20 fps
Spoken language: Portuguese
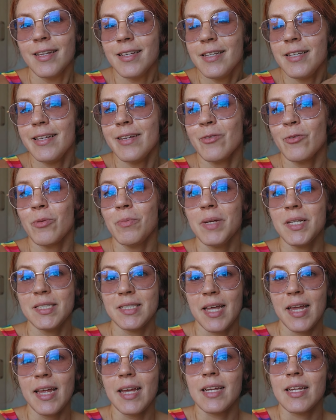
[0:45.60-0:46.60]
E eu
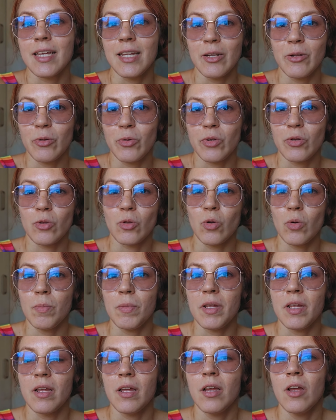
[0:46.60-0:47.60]
comecei aqui no
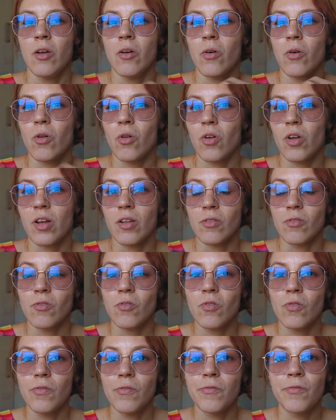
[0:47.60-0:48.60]
YouTube
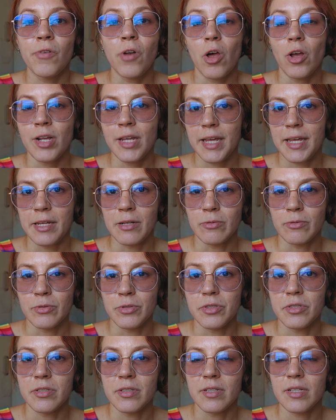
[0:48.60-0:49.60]
colocando
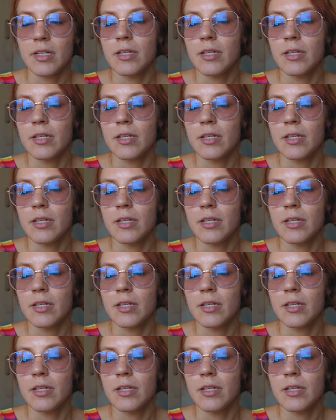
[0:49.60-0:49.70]
vloguinhos.